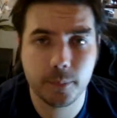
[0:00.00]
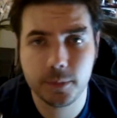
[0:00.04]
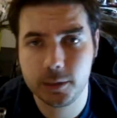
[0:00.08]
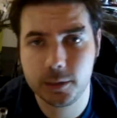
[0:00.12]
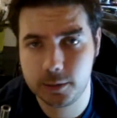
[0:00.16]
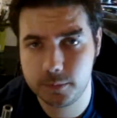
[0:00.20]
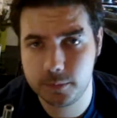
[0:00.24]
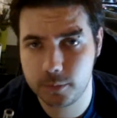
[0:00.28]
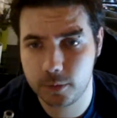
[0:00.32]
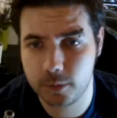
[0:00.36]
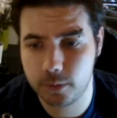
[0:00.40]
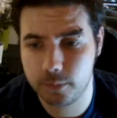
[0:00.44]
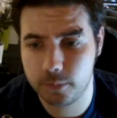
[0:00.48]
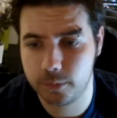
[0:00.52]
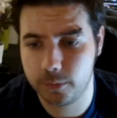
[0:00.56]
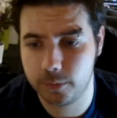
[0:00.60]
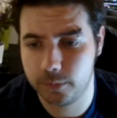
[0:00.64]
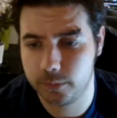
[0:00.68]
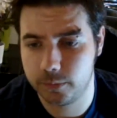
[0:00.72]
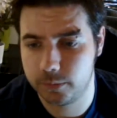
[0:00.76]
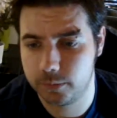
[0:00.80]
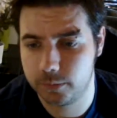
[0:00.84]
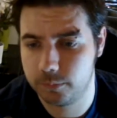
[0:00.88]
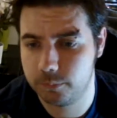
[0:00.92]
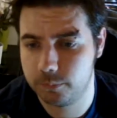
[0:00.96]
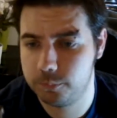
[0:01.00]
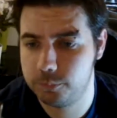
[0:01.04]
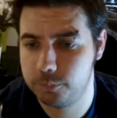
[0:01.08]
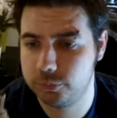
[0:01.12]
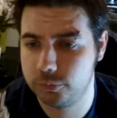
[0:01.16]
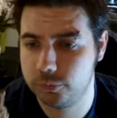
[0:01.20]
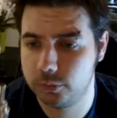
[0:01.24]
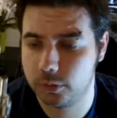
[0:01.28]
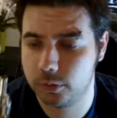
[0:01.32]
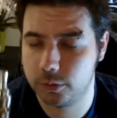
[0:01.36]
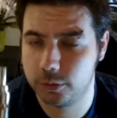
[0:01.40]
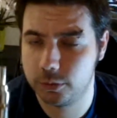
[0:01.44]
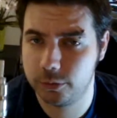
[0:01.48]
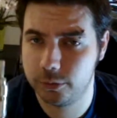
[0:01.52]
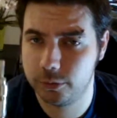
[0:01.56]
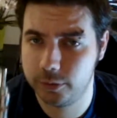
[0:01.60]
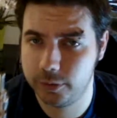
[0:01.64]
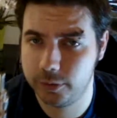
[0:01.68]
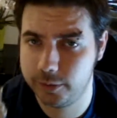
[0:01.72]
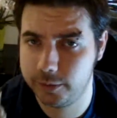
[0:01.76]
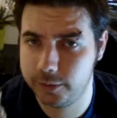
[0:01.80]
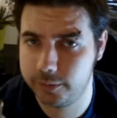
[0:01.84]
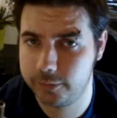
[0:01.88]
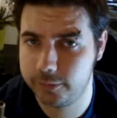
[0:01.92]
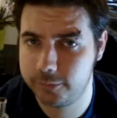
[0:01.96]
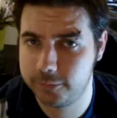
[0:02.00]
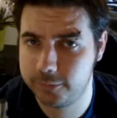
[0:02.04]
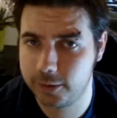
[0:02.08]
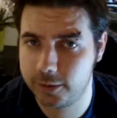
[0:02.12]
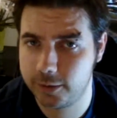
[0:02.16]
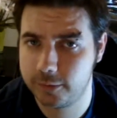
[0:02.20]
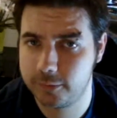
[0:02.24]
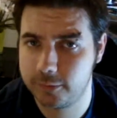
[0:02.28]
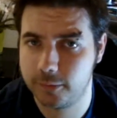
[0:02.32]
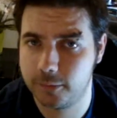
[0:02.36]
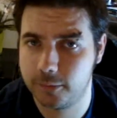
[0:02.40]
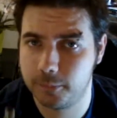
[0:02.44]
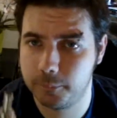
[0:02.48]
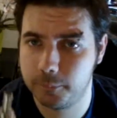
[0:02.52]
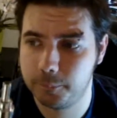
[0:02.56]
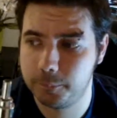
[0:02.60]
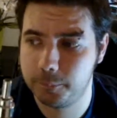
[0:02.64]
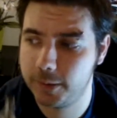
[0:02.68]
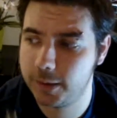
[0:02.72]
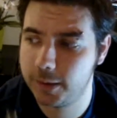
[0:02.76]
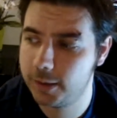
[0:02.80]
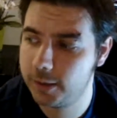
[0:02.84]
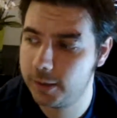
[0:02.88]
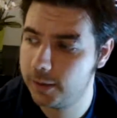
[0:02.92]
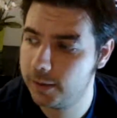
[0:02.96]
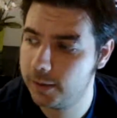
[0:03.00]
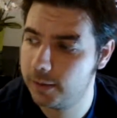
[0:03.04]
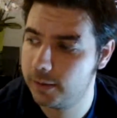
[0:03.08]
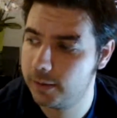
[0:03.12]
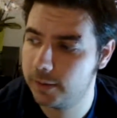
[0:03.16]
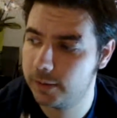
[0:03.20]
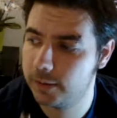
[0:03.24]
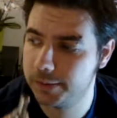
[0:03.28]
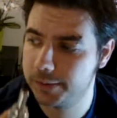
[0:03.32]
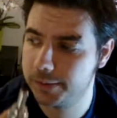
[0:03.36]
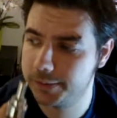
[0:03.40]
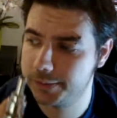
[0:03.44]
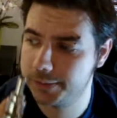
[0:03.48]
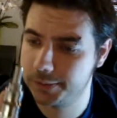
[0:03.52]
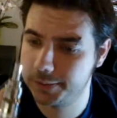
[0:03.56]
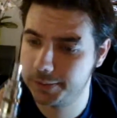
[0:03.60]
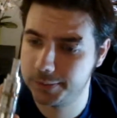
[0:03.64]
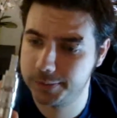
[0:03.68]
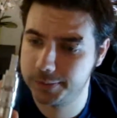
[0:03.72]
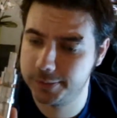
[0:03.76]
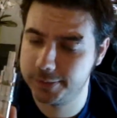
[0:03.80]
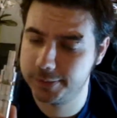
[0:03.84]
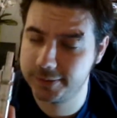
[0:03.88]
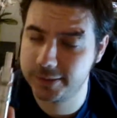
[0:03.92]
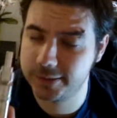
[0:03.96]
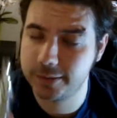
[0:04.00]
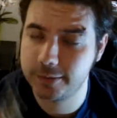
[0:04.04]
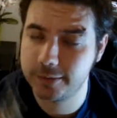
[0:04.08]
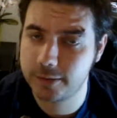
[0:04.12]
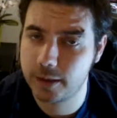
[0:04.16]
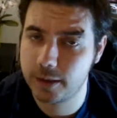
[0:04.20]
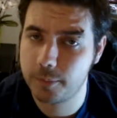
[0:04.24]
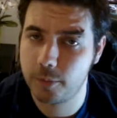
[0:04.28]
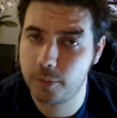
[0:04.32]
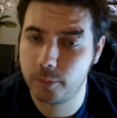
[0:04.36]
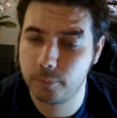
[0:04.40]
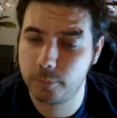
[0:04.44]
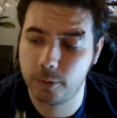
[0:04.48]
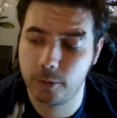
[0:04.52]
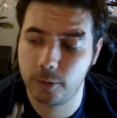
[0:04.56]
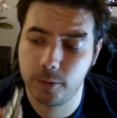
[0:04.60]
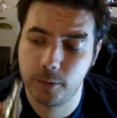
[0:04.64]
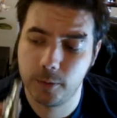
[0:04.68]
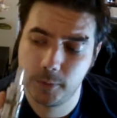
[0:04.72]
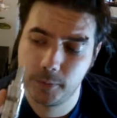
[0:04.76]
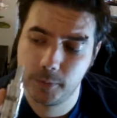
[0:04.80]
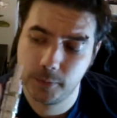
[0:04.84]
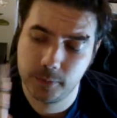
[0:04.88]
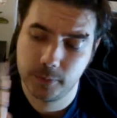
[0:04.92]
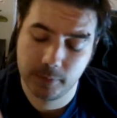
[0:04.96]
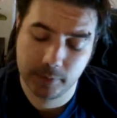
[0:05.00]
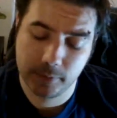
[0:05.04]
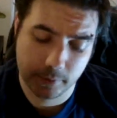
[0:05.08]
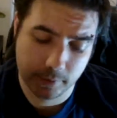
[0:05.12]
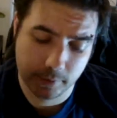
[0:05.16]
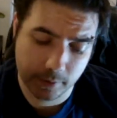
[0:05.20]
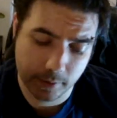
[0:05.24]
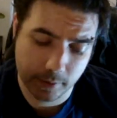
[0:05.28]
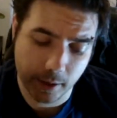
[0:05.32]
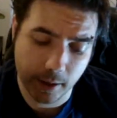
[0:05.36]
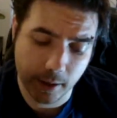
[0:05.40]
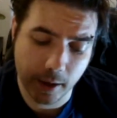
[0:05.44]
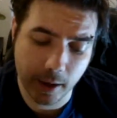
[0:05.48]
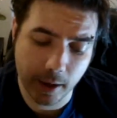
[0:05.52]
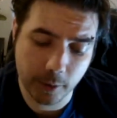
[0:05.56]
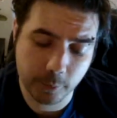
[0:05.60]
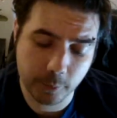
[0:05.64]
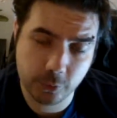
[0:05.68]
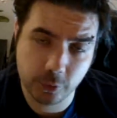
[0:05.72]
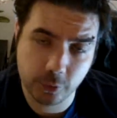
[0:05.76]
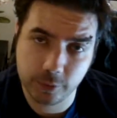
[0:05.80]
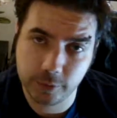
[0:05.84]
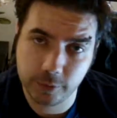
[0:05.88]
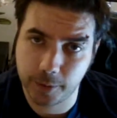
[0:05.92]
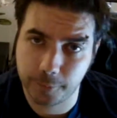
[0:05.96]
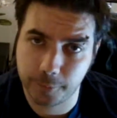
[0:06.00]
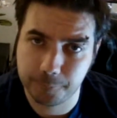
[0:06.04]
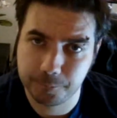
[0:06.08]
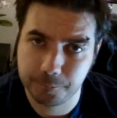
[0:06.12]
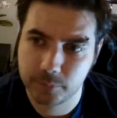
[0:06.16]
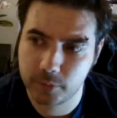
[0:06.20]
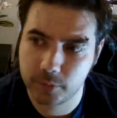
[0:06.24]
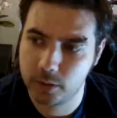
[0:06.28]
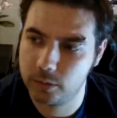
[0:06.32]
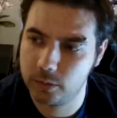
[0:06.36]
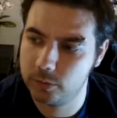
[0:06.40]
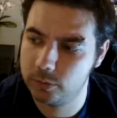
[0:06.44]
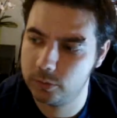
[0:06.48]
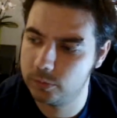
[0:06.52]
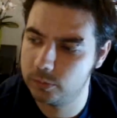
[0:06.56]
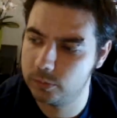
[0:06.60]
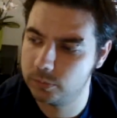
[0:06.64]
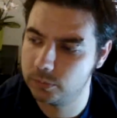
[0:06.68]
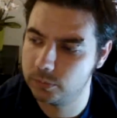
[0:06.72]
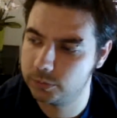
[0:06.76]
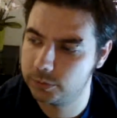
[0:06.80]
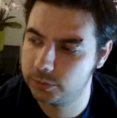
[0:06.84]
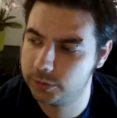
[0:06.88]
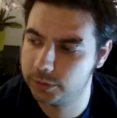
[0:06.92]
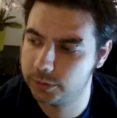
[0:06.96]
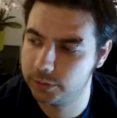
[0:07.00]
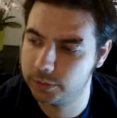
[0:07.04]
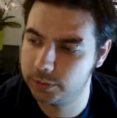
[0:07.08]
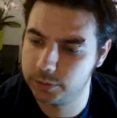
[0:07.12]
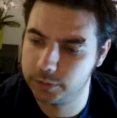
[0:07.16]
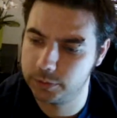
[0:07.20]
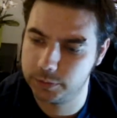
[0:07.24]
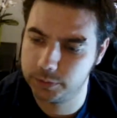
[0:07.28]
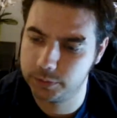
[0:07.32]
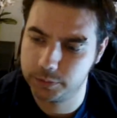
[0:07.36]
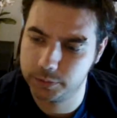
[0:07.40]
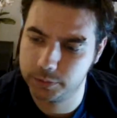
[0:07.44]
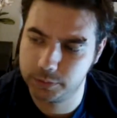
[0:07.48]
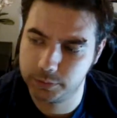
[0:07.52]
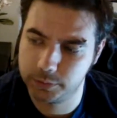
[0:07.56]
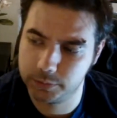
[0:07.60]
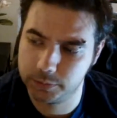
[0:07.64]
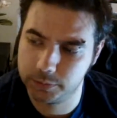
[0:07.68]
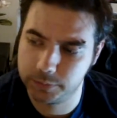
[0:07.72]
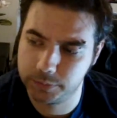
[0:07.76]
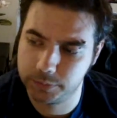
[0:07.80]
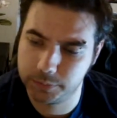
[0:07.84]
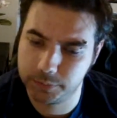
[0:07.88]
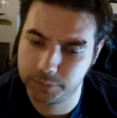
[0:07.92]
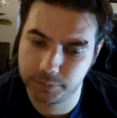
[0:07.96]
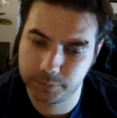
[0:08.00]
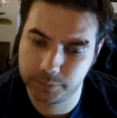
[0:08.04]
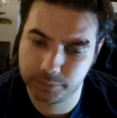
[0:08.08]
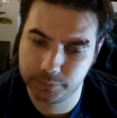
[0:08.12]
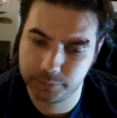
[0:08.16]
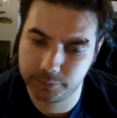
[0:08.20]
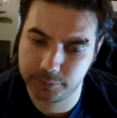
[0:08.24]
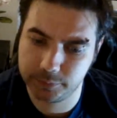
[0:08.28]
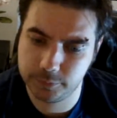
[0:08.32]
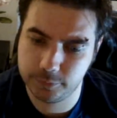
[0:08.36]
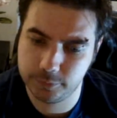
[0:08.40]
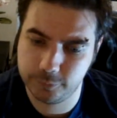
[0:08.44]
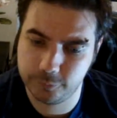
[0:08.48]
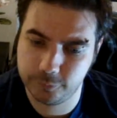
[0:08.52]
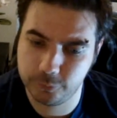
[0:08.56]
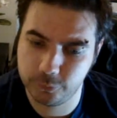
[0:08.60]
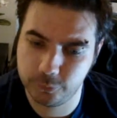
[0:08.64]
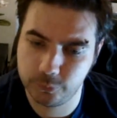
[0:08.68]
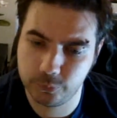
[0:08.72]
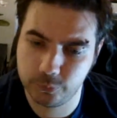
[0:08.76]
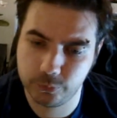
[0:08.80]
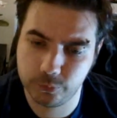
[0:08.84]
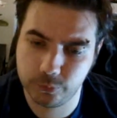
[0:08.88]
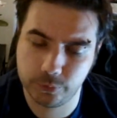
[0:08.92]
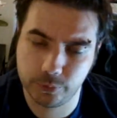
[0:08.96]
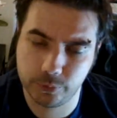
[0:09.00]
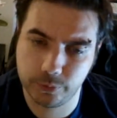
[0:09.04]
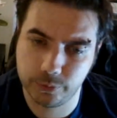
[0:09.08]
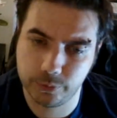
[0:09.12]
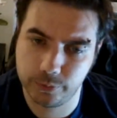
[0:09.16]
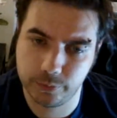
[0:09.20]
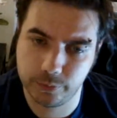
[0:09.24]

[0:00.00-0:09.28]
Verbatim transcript: minimum pour les 7 pays, euh, les 7 membres à obtenir. Donc euh, il, faut,